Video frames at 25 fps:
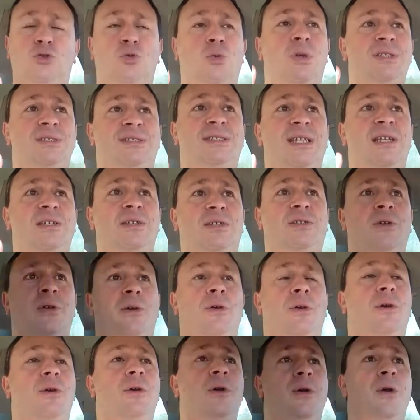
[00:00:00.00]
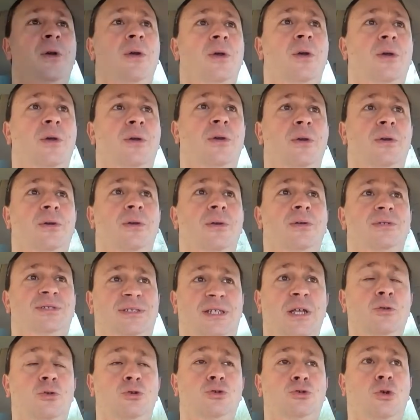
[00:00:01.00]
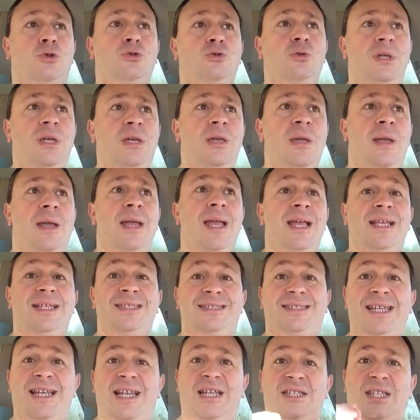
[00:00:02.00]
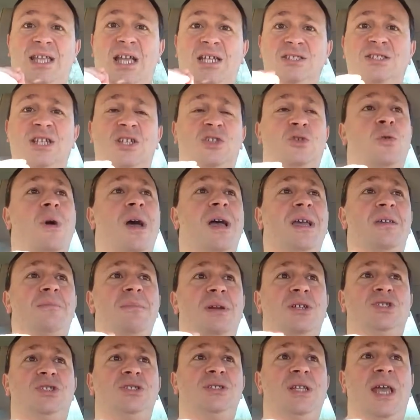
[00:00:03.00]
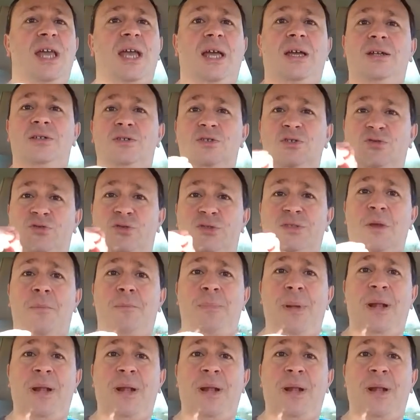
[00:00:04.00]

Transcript: rejoint celle que euh, celle d'aujourd'hui, c'est la trajectoire imaginaire. Je vous